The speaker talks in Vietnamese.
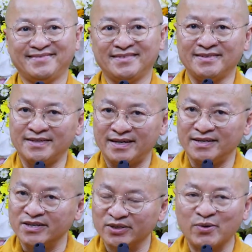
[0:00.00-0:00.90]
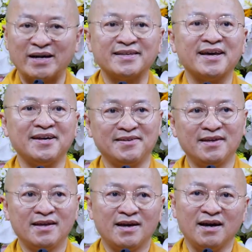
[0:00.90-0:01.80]
nghiện hưởng thụ ăn chơi,
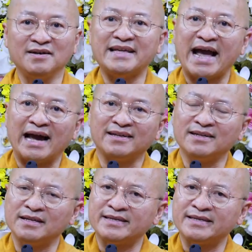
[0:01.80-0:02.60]
Ở nhà đó thì